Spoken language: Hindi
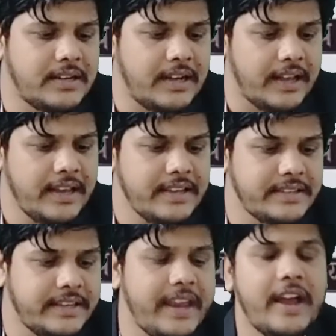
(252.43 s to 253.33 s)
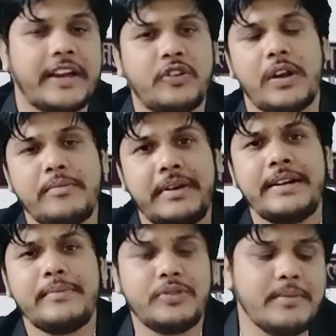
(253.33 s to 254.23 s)
है ये
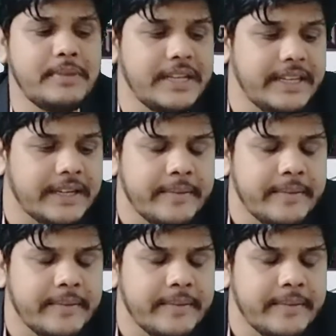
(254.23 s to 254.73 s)
एक्नॉलेजमेंट मुझे मिली है